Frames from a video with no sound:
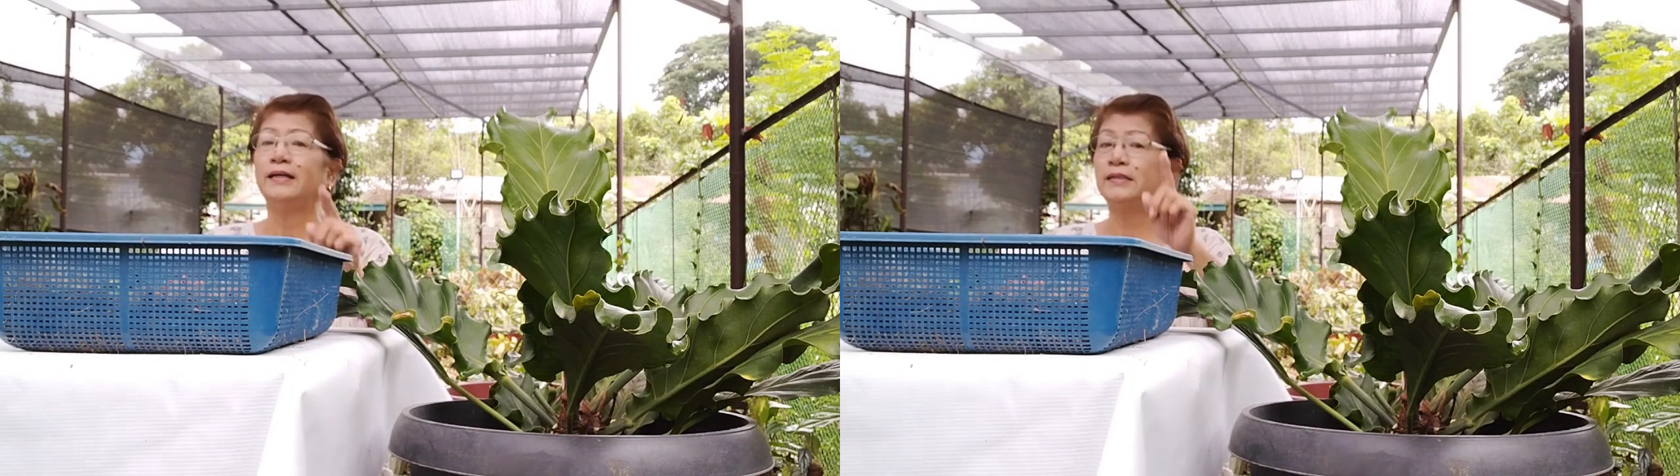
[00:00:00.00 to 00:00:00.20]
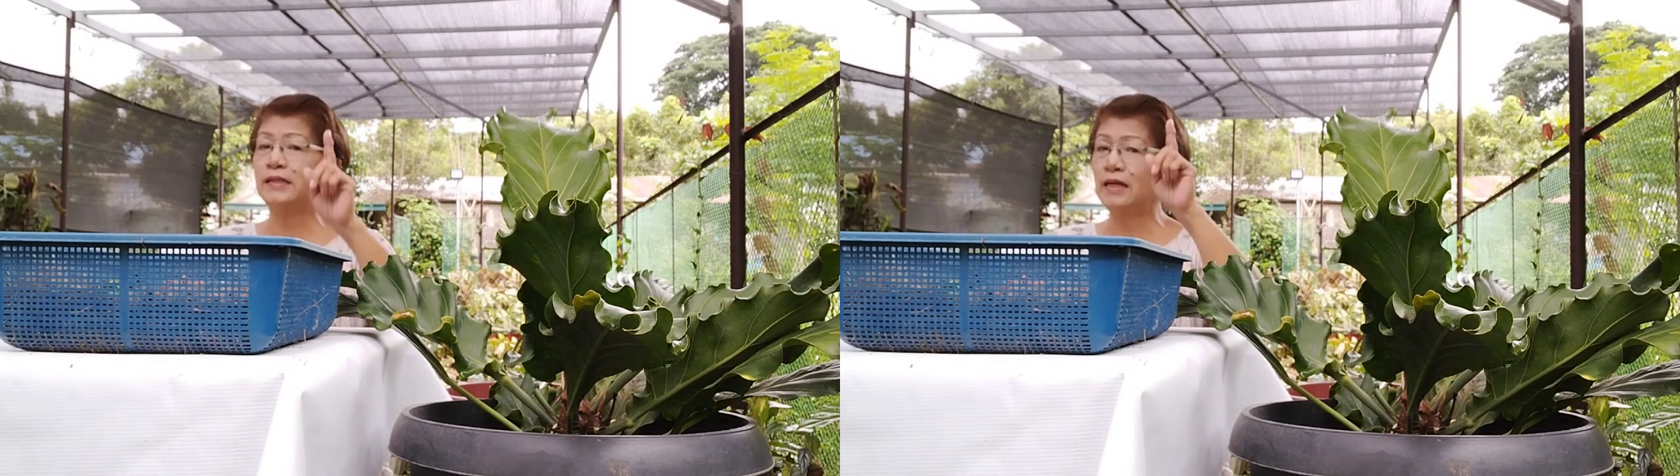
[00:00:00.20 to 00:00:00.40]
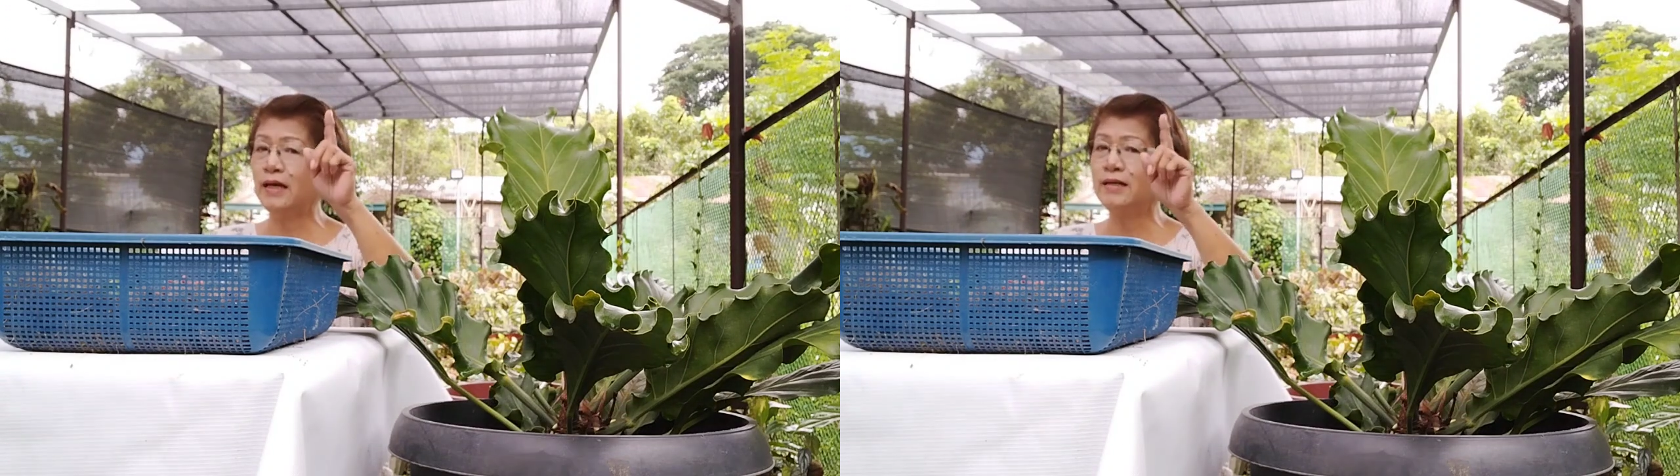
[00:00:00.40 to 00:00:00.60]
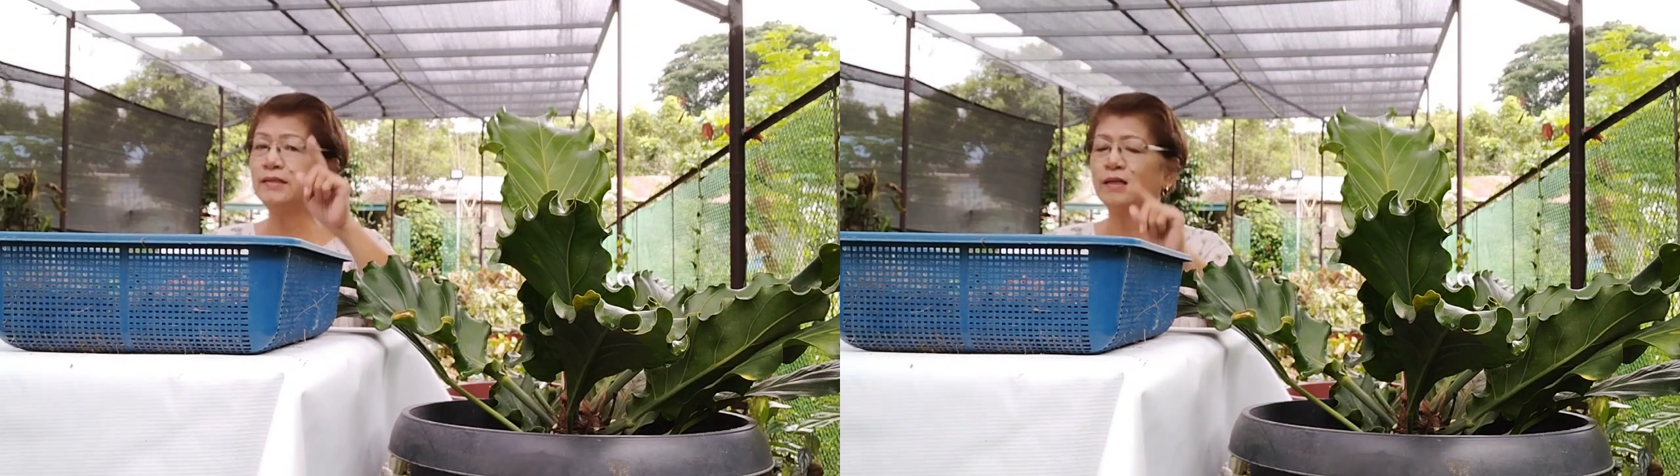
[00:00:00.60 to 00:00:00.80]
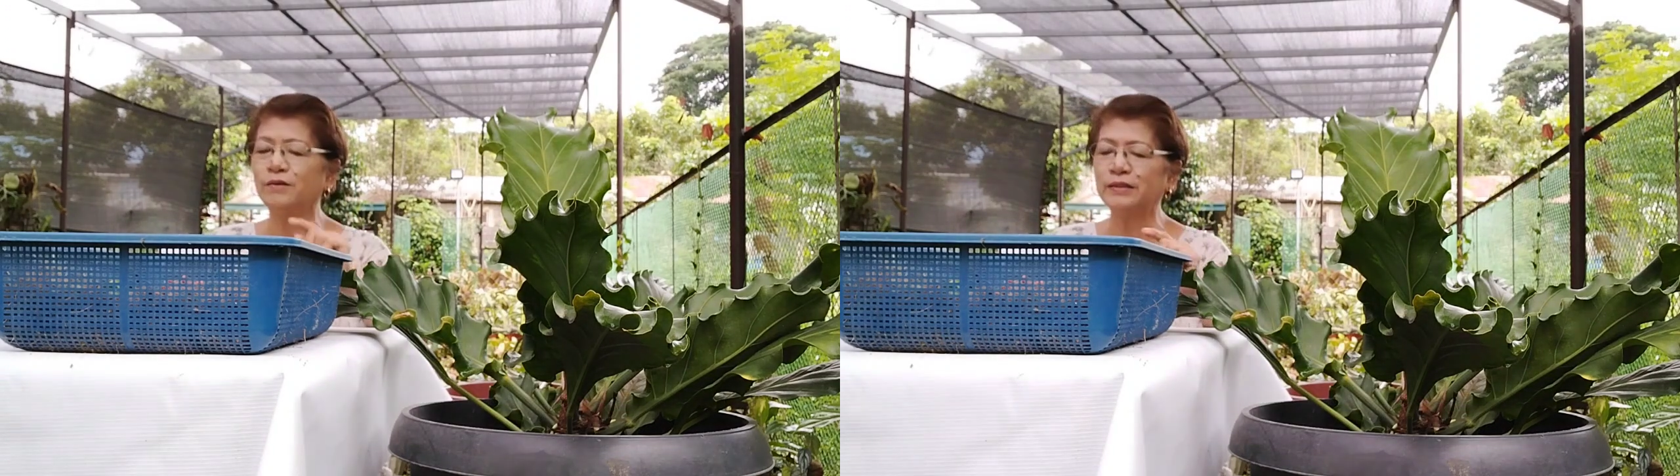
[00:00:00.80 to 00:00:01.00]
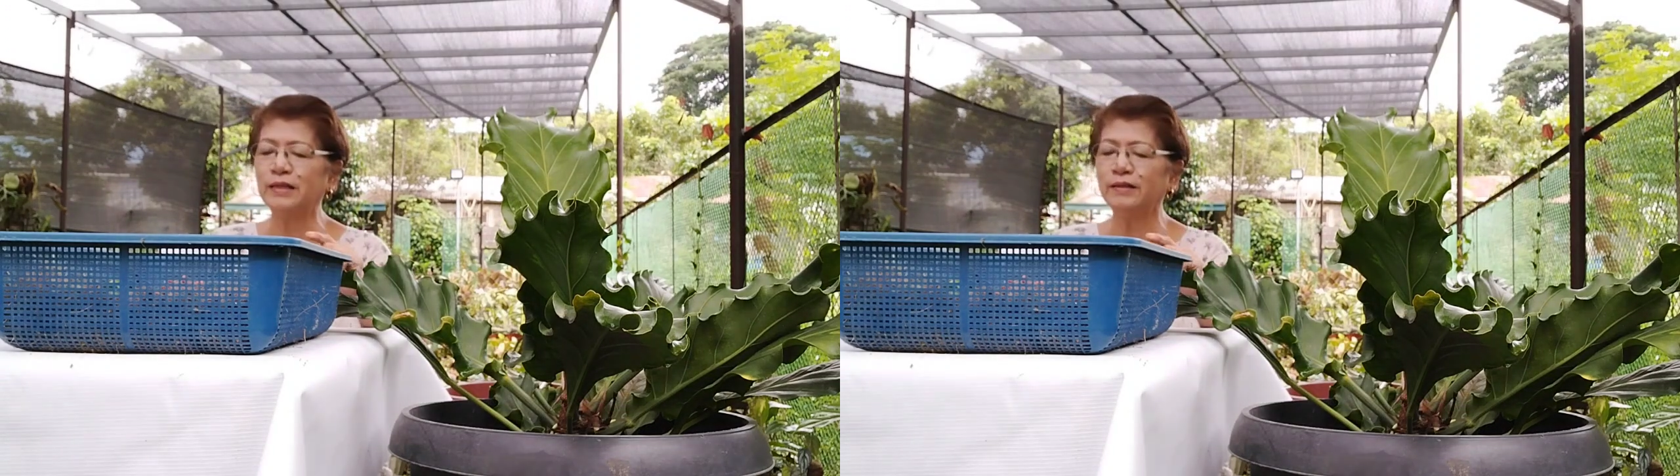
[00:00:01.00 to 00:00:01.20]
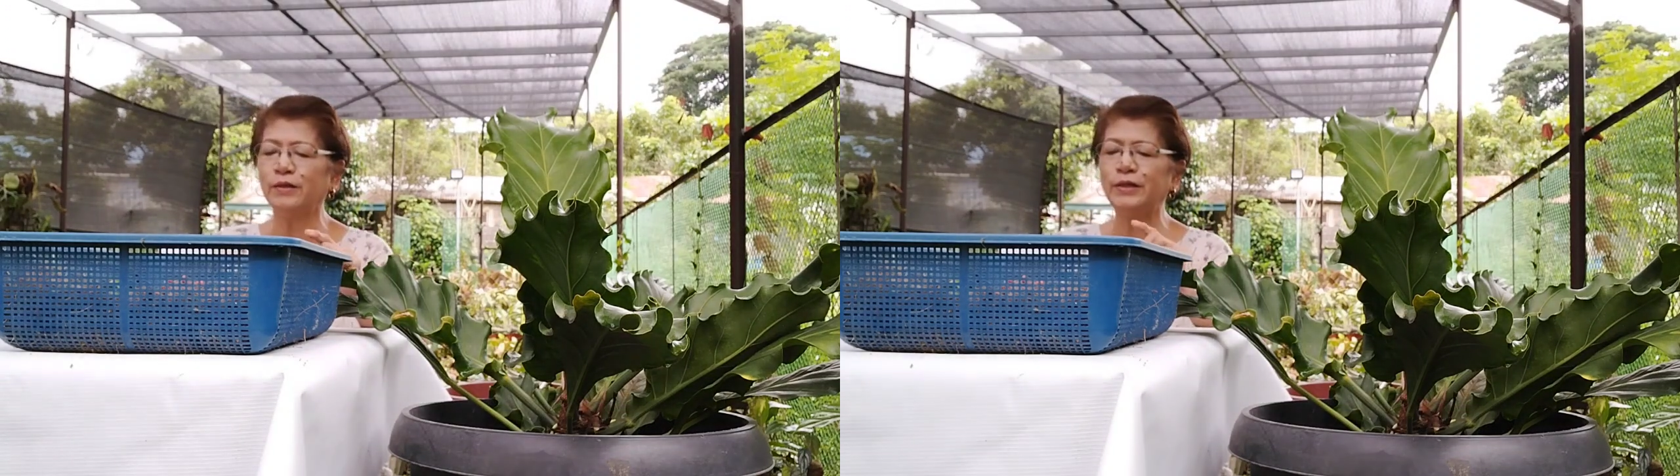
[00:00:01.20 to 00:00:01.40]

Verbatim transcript: Isa lang ang sagot ng